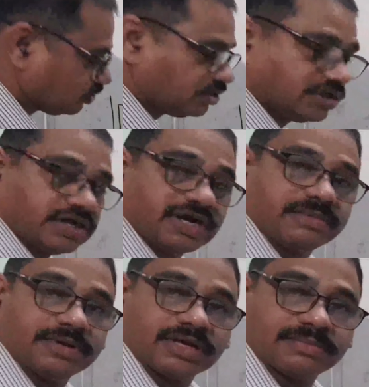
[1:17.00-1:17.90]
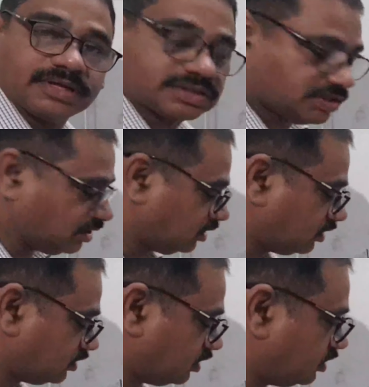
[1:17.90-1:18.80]
तो निन्यानबे के बाद तीन
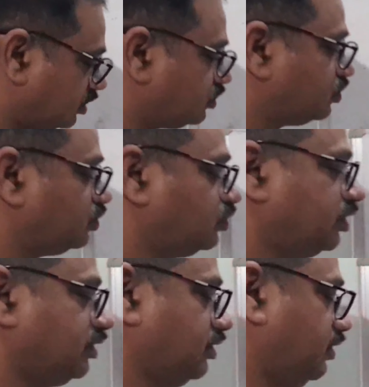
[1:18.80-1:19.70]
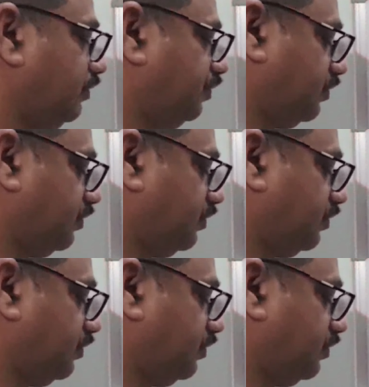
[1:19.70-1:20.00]
अंक की संख्या शुरू हो जाती है